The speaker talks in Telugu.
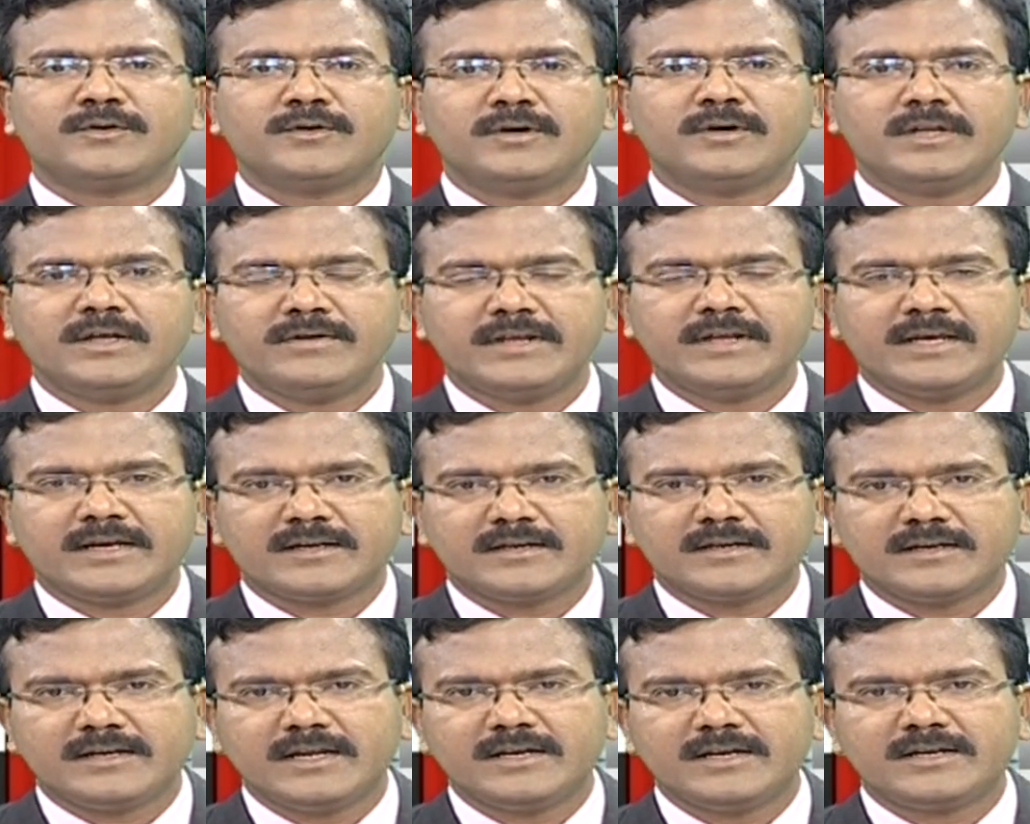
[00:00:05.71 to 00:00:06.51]
గుడ్
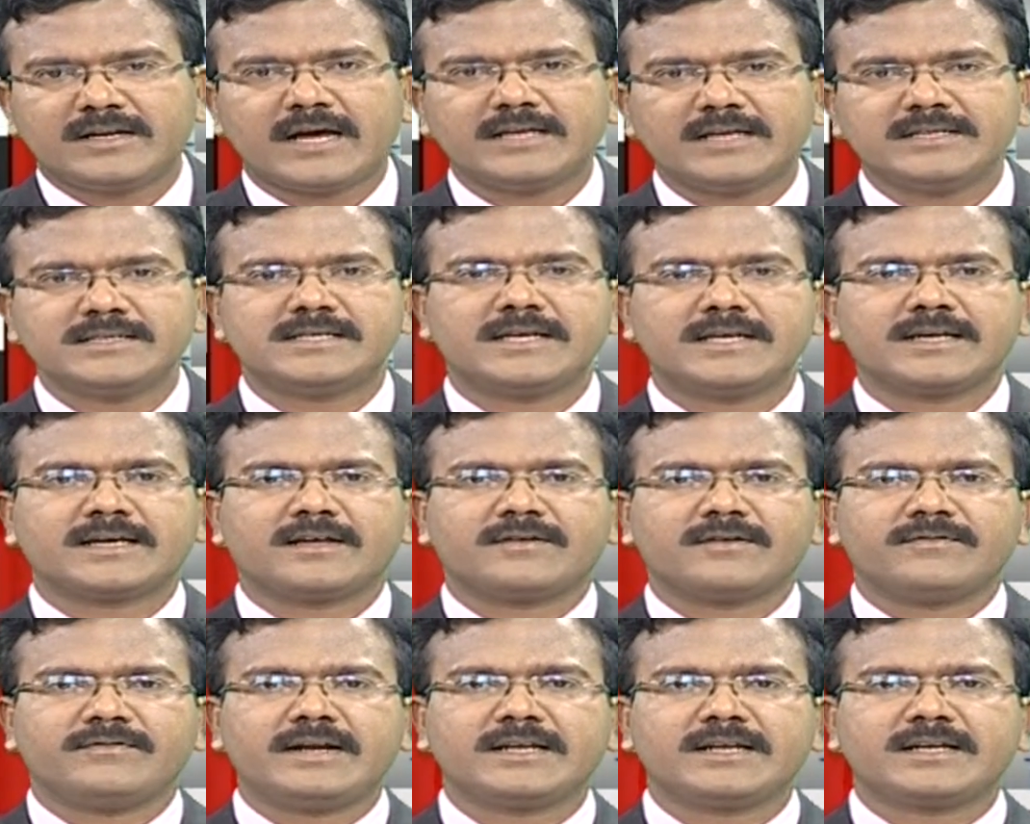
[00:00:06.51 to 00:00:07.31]
ఈవినింగ్ నేను
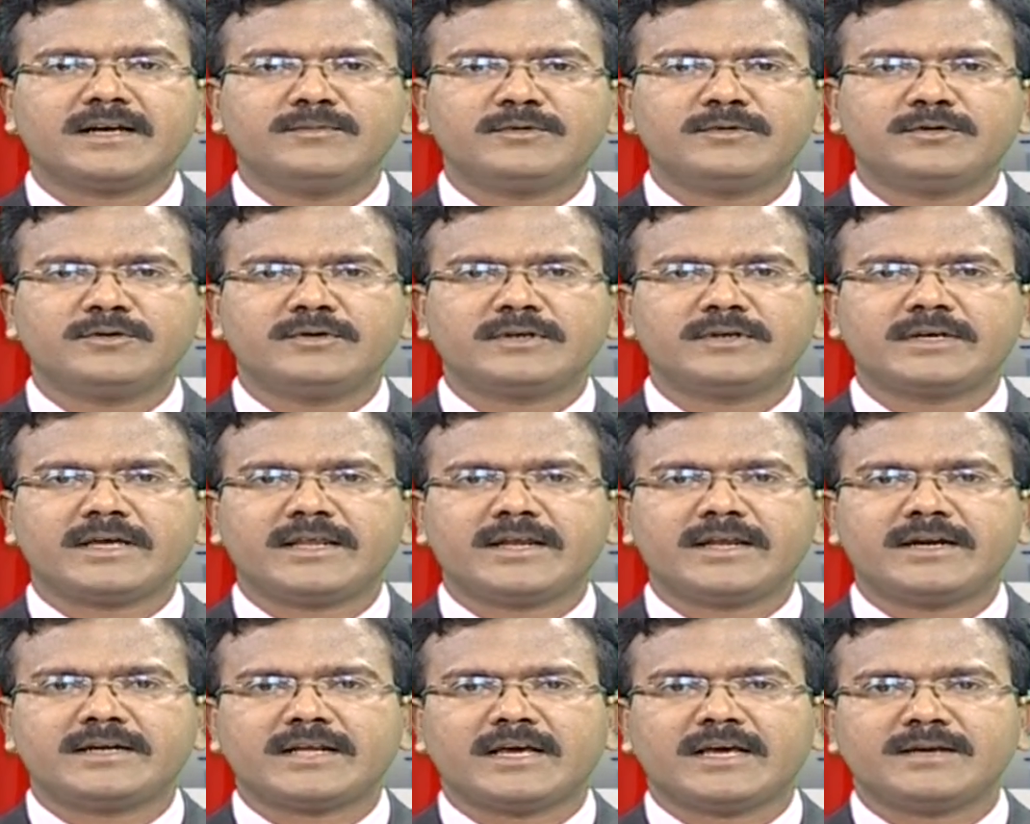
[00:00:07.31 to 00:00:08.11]
రాజశేఖర్ వెల్కమ్ టు
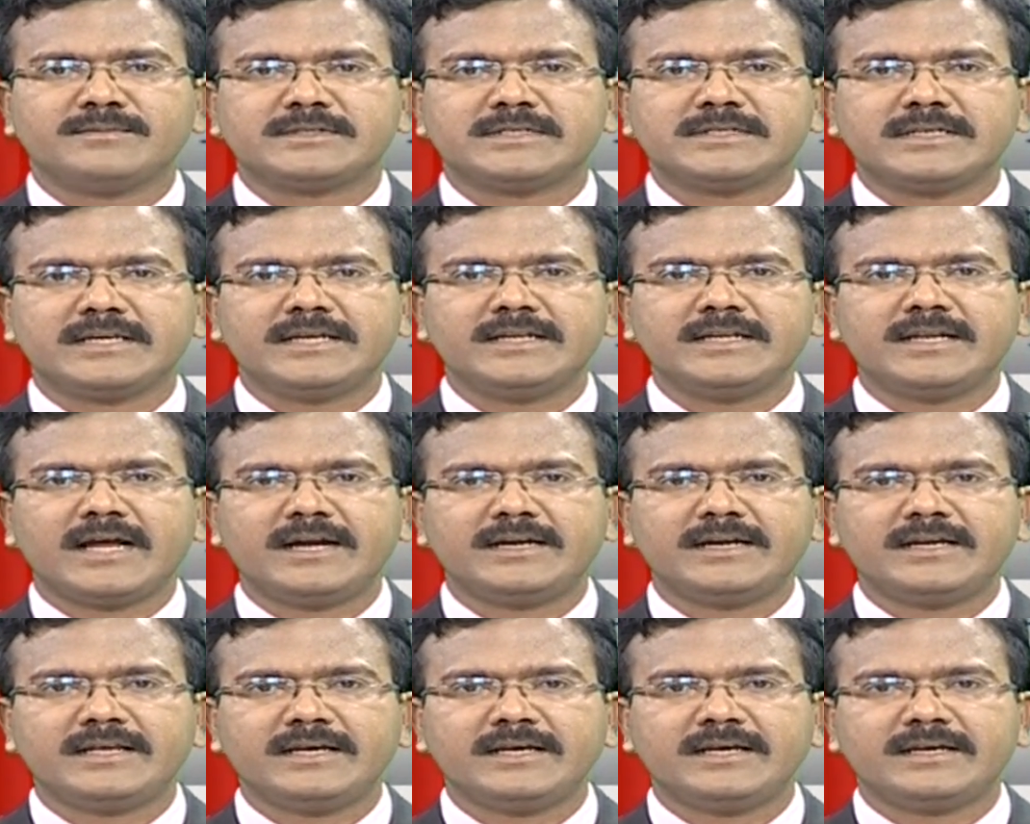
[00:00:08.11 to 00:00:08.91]
కెరియర్ టైమ్స్
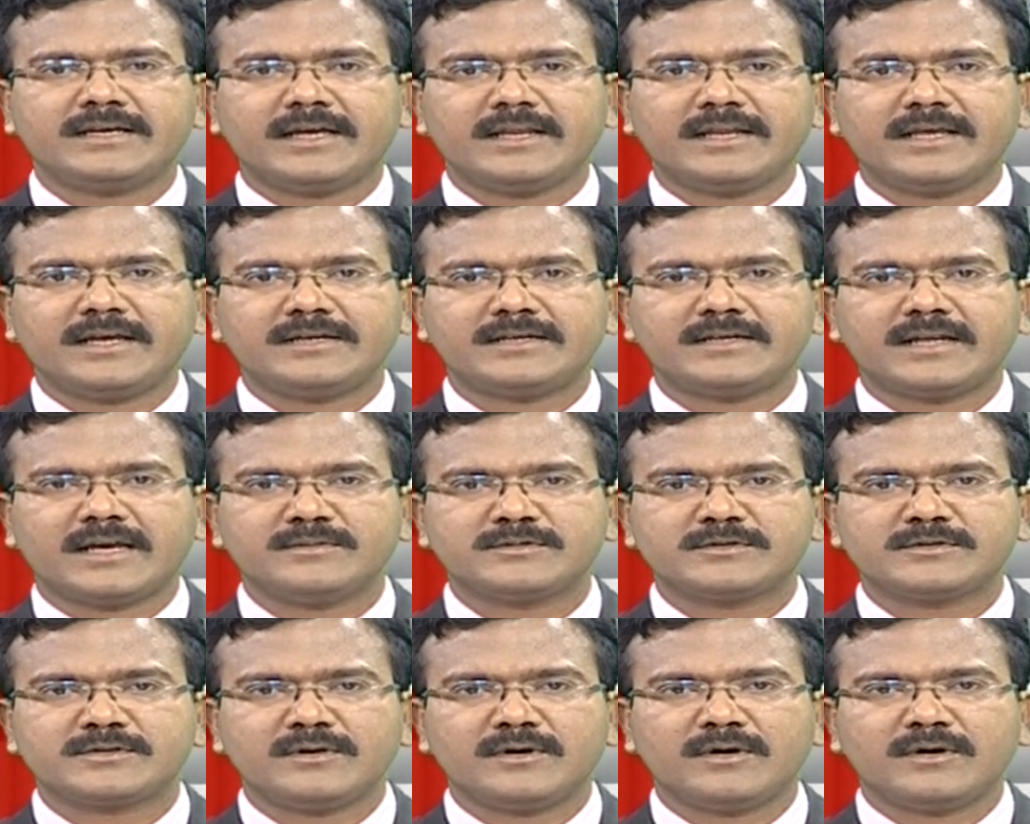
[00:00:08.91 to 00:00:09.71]
ఈనాటి కెరియర్
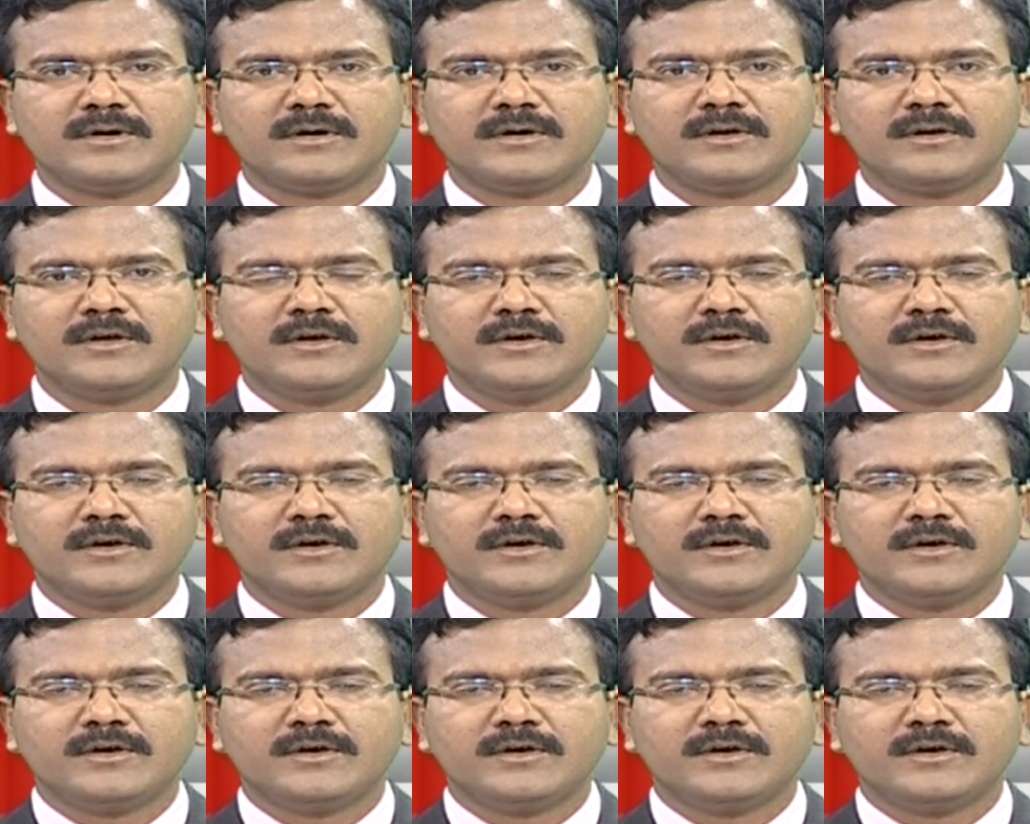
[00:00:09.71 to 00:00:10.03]
టైమ్స్లో